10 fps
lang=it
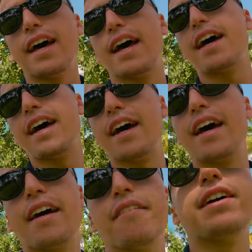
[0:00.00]

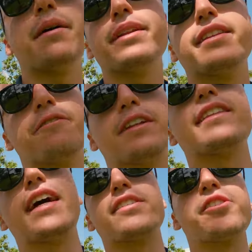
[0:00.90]
è veramente
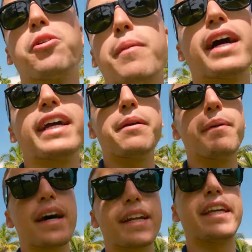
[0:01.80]
fantastico ma anche i
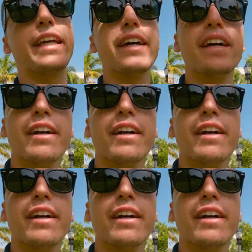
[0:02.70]
parchi